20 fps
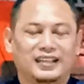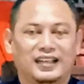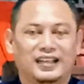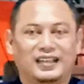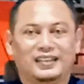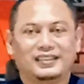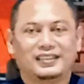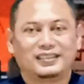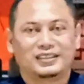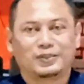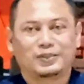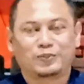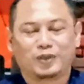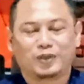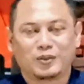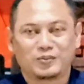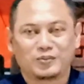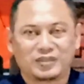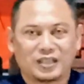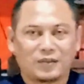Dan
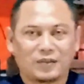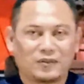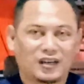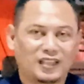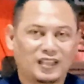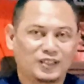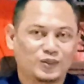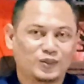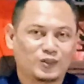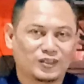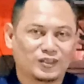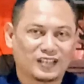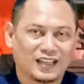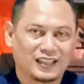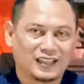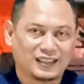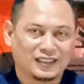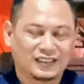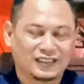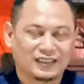sebelum saya
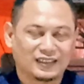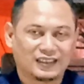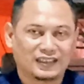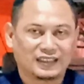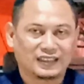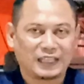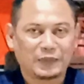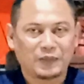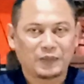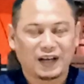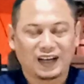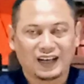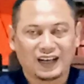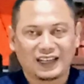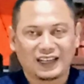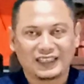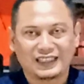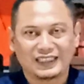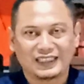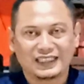melanjutkan tema
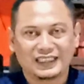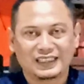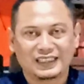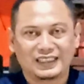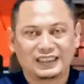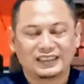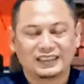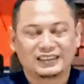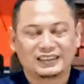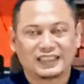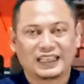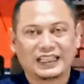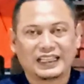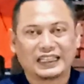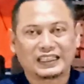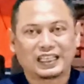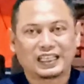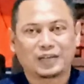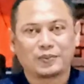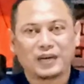kali ini
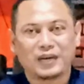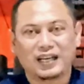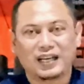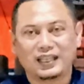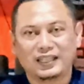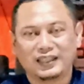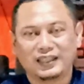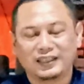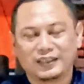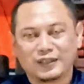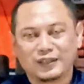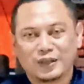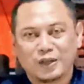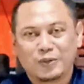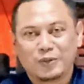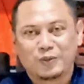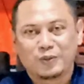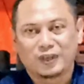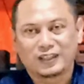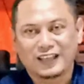Saya ingatkan kembali
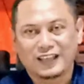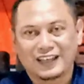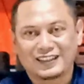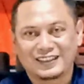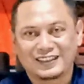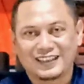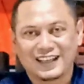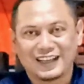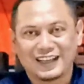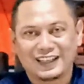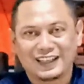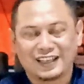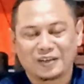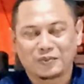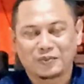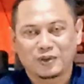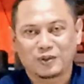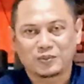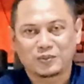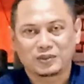Buat Anda
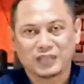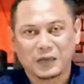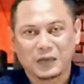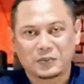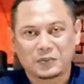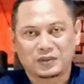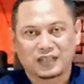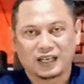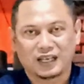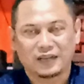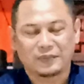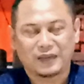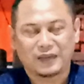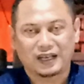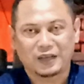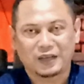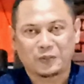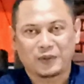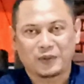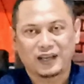yang belum subscribe
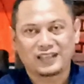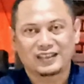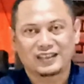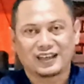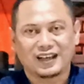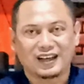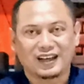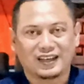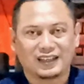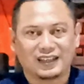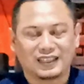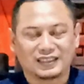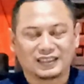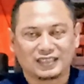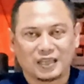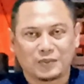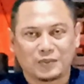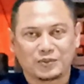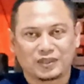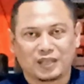Ada baiknya
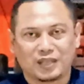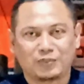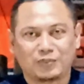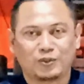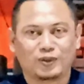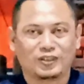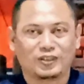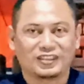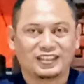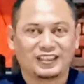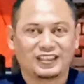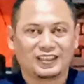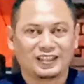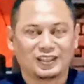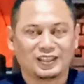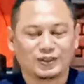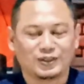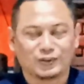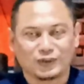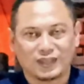Anda subscribe dulu di sini
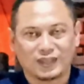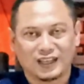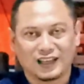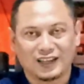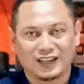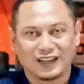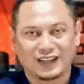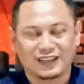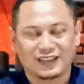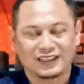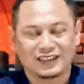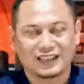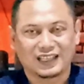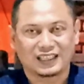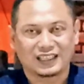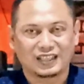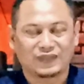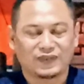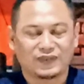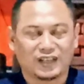Dan juga
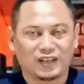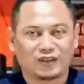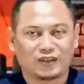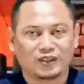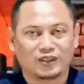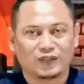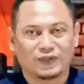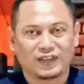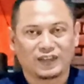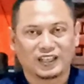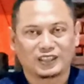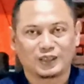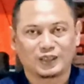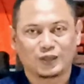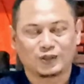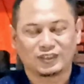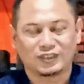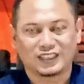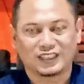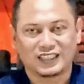Anda aktifkan
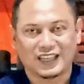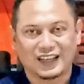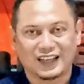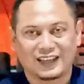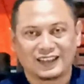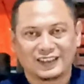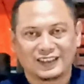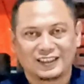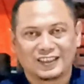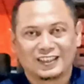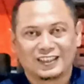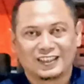notifikasi loncengnya